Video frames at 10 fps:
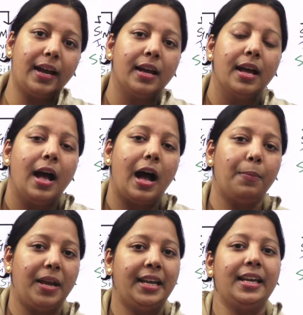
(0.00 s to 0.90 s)
है
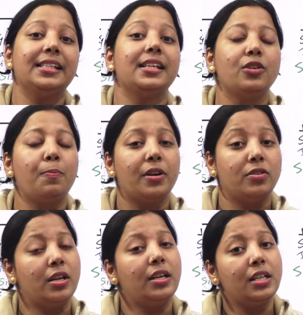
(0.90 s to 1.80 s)
अब एक केस है जो
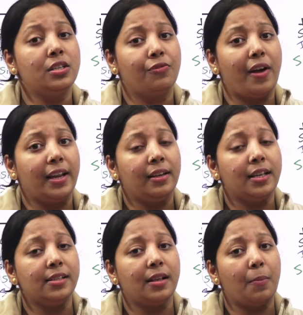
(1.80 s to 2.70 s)
परसेंटेज
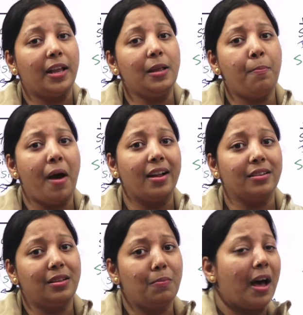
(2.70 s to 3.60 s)
फाइनेस हमारी
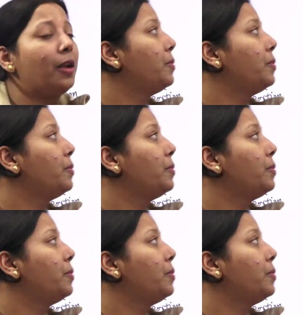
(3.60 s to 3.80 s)
पांच से बारह